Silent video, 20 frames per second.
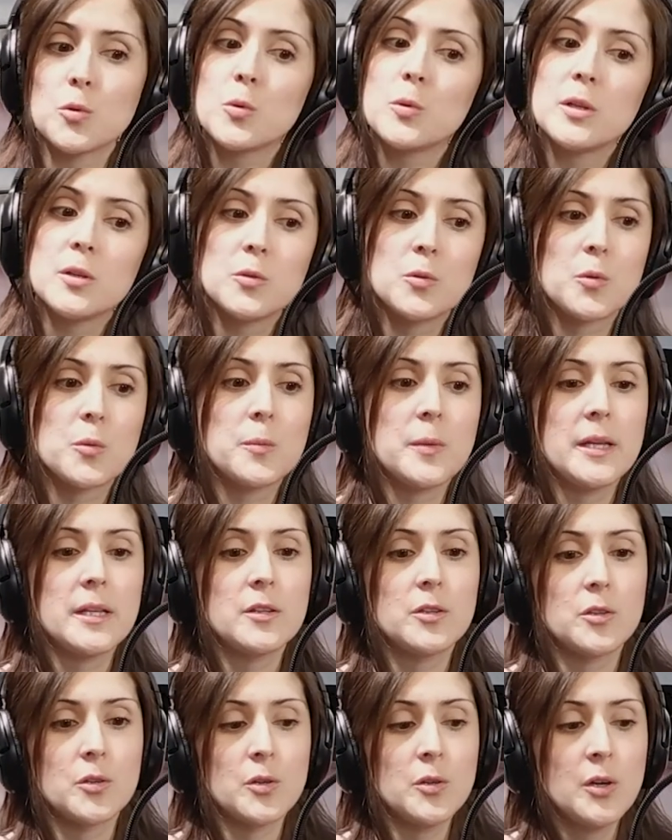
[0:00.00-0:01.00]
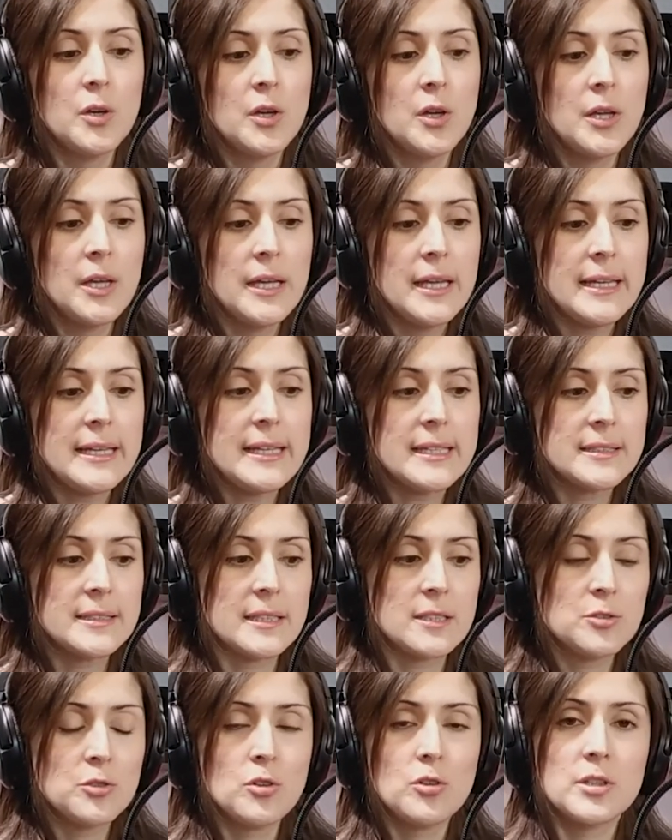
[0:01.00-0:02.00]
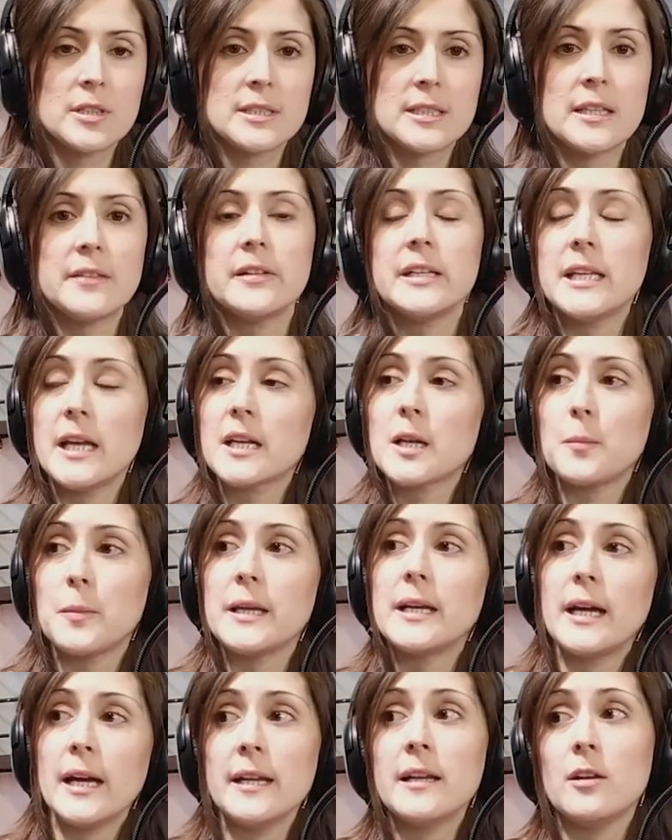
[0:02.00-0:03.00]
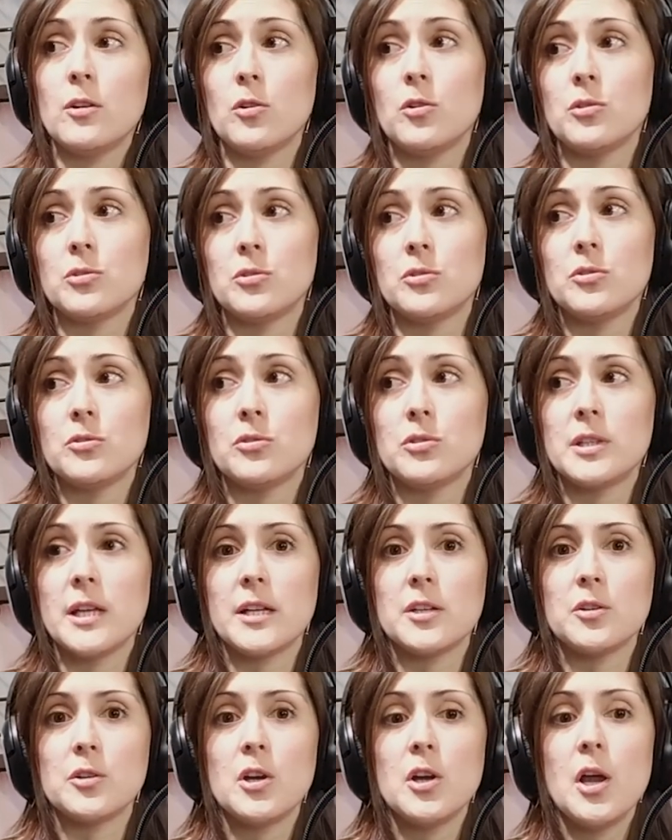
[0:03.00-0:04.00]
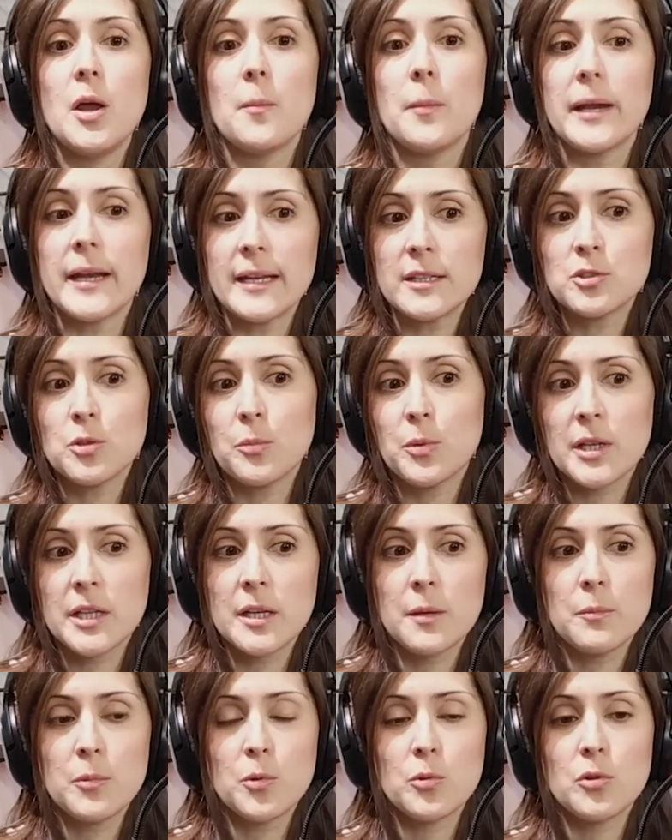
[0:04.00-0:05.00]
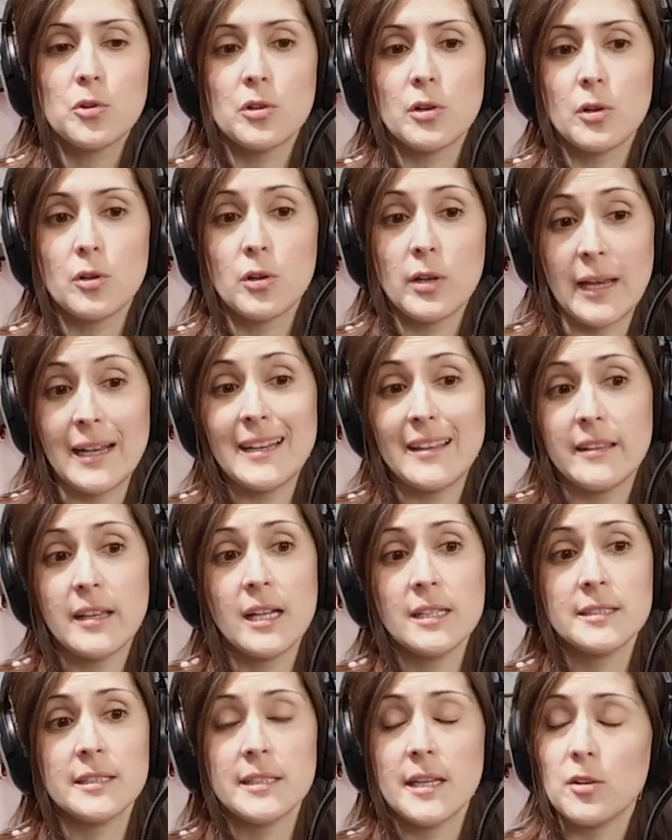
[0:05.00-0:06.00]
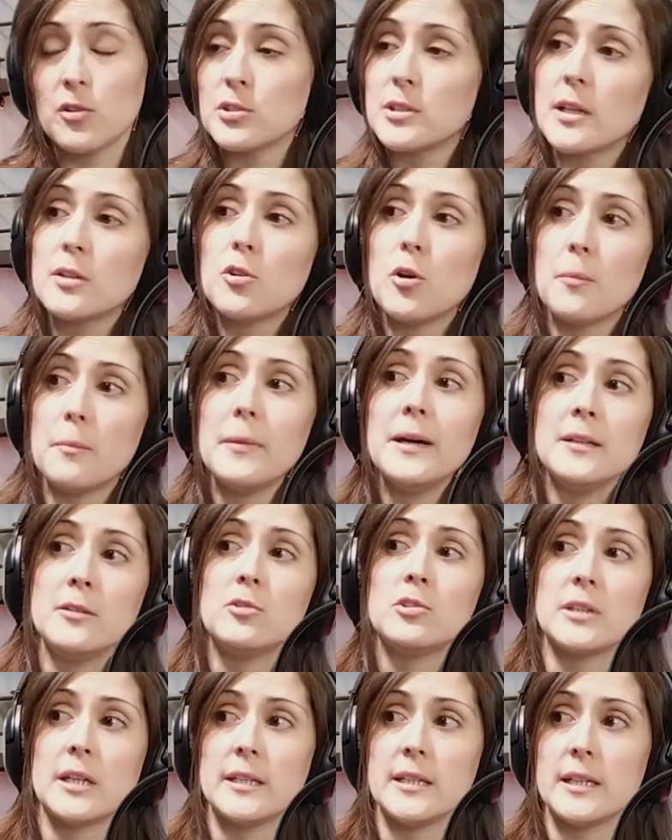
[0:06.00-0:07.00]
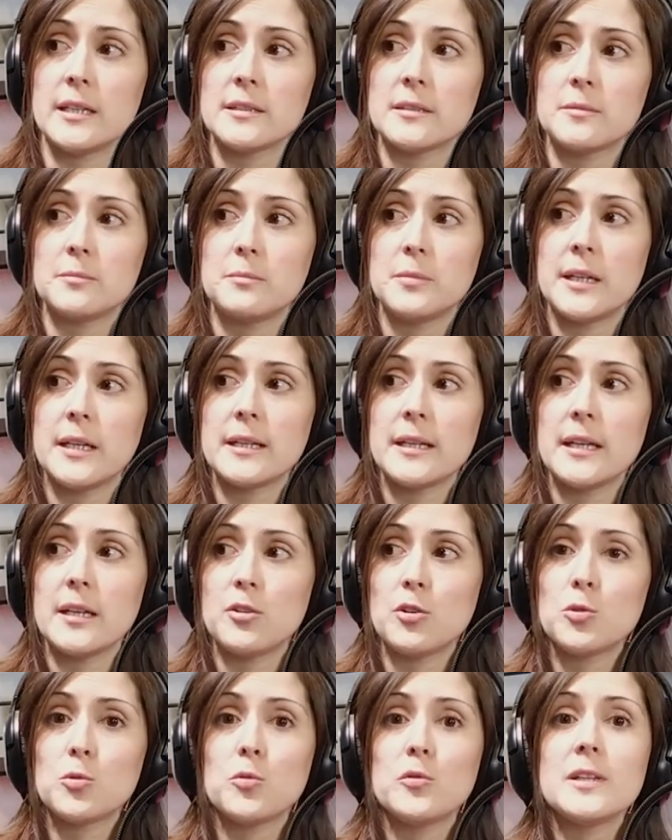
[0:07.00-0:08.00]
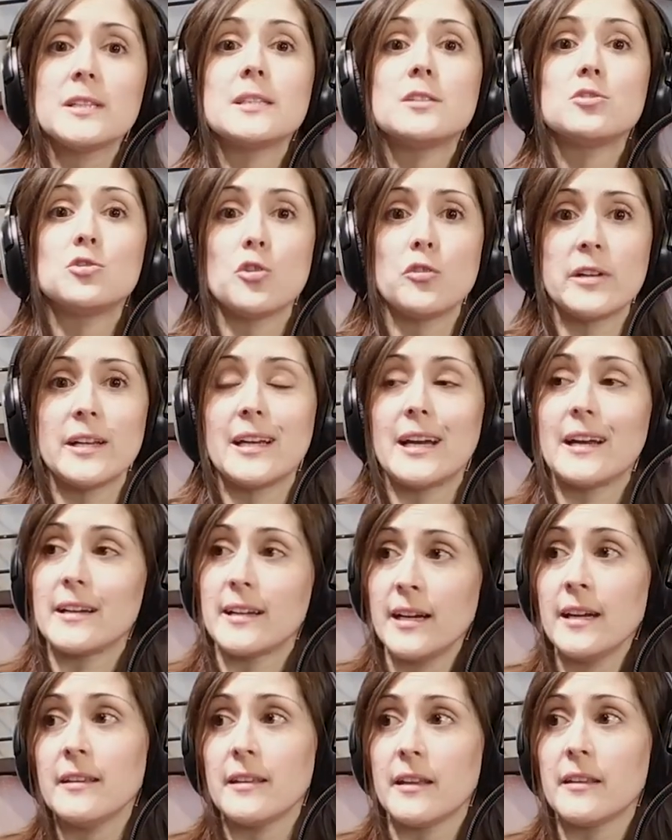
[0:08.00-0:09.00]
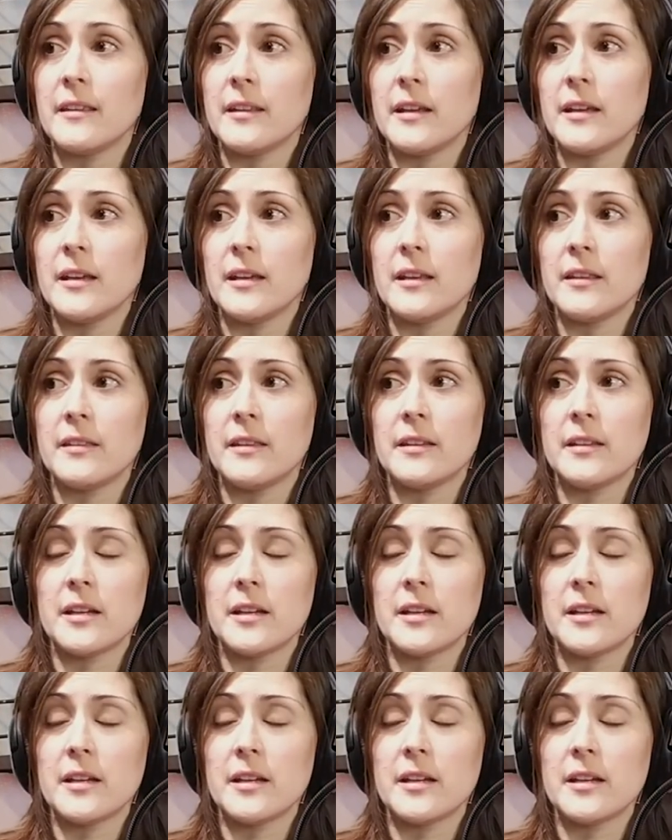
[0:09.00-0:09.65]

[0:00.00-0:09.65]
sus instrumentos, y es eso lo que se debería replicar en los otros notarios. Para eso, por ejemplo, uno, el ideal sería contar con más notarías, para que no estuviesen sobrecargadas de